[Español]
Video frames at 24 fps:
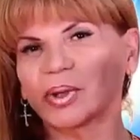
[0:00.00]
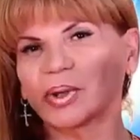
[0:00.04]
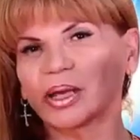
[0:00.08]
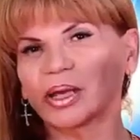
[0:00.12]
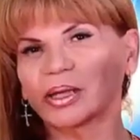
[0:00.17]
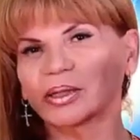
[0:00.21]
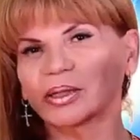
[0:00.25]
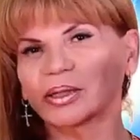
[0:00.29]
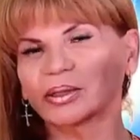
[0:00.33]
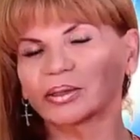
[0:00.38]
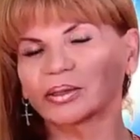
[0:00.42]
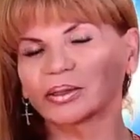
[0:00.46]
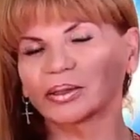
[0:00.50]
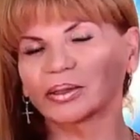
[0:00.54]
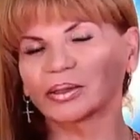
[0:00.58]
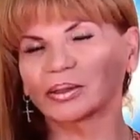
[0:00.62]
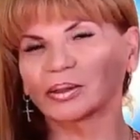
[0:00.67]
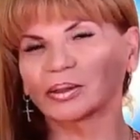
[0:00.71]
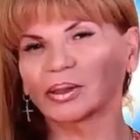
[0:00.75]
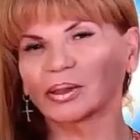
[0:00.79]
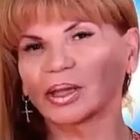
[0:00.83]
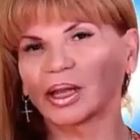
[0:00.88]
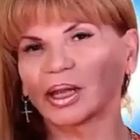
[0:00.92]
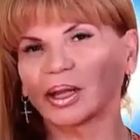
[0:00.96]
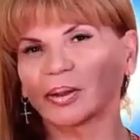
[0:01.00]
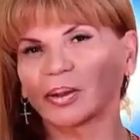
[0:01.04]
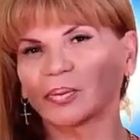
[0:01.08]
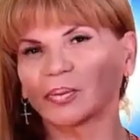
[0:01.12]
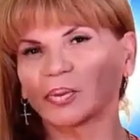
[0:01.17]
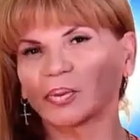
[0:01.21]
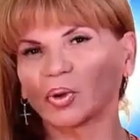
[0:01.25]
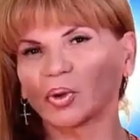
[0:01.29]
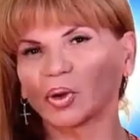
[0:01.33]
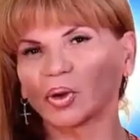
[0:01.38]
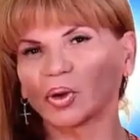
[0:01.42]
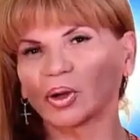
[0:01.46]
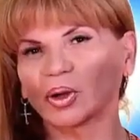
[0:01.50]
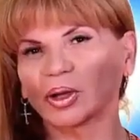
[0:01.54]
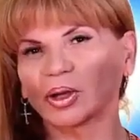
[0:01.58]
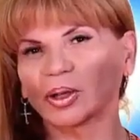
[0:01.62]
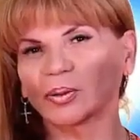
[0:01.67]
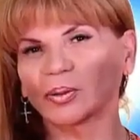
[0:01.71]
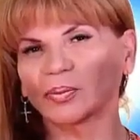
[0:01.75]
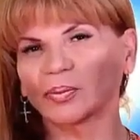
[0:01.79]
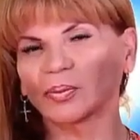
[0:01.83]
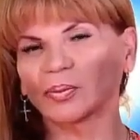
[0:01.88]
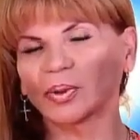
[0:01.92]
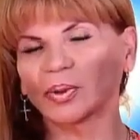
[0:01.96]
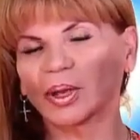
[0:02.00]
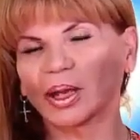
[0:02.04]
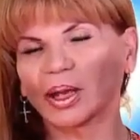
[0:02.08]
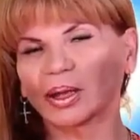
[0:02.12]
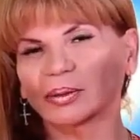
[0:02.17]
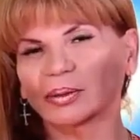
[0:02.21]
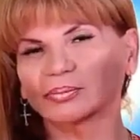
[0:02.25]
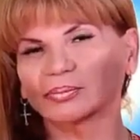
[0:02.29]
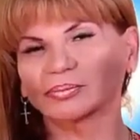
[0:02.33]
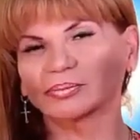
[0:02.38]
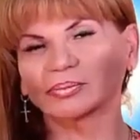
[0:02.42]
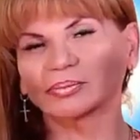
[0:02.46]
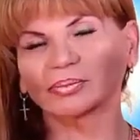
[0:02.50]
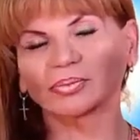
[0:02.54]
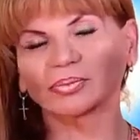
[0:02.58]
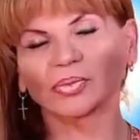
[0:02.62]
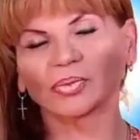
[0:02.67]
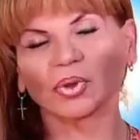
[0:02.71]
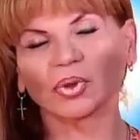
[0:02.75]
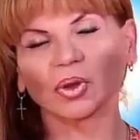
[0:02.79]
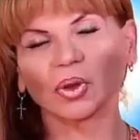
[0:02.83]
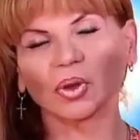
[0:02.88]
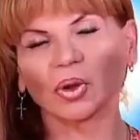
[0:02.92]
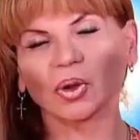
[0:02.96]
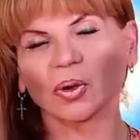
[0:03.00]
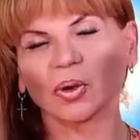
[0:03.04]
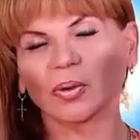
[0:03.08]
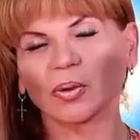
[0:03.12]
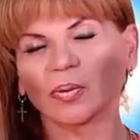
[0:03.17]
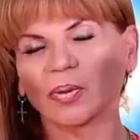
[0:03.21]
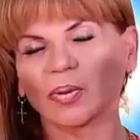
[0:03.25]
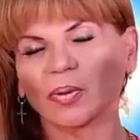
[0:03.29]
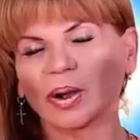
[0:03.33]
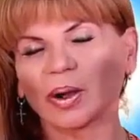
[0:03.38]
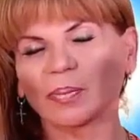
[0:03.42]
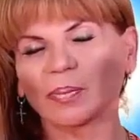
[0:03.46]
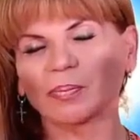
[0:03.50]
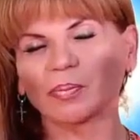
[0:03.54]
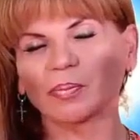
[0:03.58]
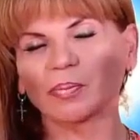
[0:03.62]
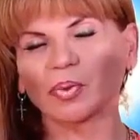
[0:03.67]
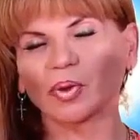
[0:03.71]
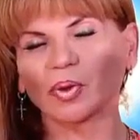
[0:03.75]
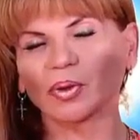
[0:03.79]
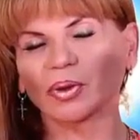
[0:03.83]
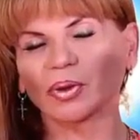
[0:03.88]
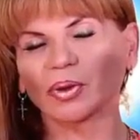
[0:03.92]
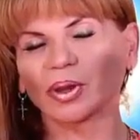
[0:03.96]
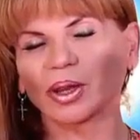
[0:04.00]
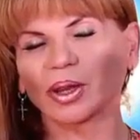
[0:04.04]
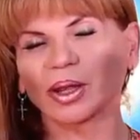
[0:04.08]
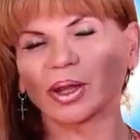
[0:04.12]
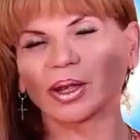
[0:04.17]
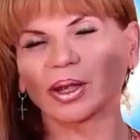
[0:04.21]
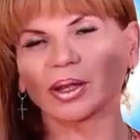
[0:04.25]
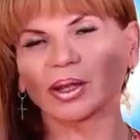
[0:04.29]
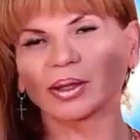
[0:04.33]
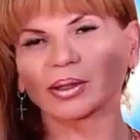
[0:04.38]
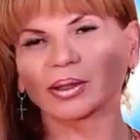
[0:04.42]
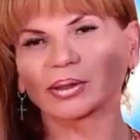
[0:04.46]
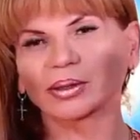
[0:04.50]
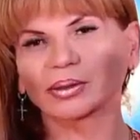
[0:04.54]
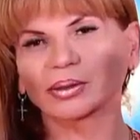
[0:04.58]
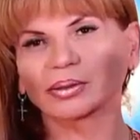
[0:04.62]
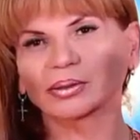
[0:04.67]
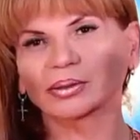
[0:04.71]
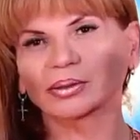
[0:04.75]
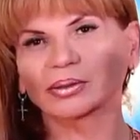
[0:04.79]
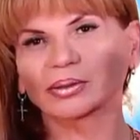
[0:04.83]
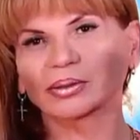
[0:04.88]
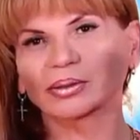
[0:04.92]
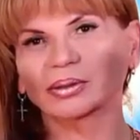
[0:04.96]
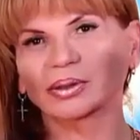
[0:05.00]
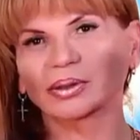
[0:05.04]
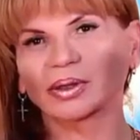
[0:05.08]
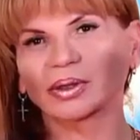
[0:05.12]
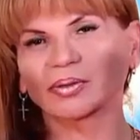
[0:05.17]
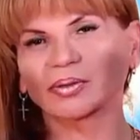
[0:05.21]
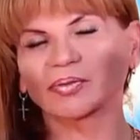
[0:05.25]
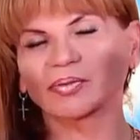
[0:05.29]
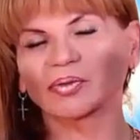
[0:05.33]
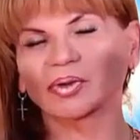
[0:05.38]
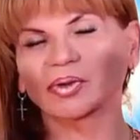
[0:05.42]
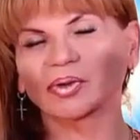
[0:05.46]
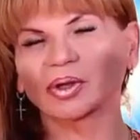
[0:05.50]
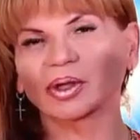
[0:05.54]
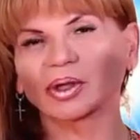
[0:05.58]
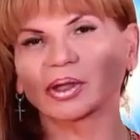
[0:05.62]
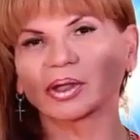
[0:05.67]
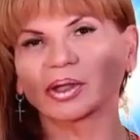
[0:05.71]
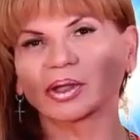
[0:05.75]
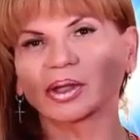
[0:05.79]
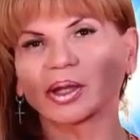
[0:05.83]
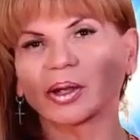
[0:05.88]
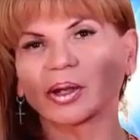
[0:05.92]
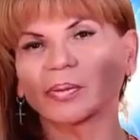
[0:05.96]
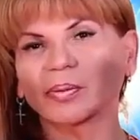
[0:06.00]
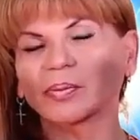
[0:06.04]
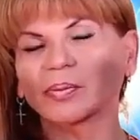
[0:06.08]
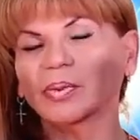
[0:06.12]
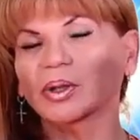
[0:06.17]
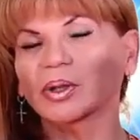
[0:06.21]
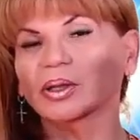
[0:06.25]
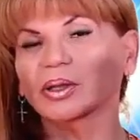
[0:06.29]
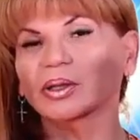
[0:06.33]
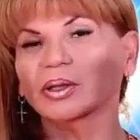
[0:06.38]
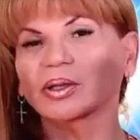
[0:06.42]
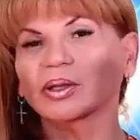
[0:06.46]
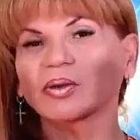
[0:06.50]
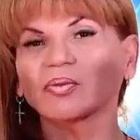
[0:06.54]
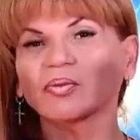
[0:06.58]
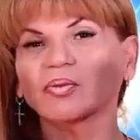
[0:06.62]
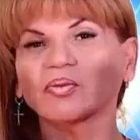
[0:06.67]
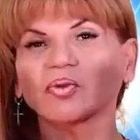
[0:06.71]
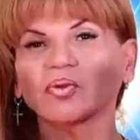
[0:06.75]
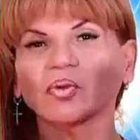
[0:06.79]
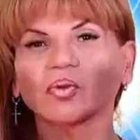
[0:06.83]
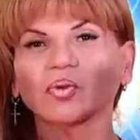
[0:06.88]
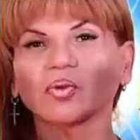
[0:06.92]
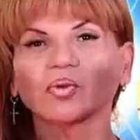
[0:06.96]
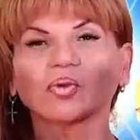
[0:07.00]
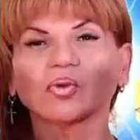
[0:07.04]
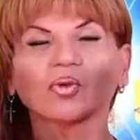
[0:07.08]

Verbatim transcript: este estrés porque te has sobrecargado de responsabilidades y en estos días de jaleo, navideño estás que no puedes con ellas.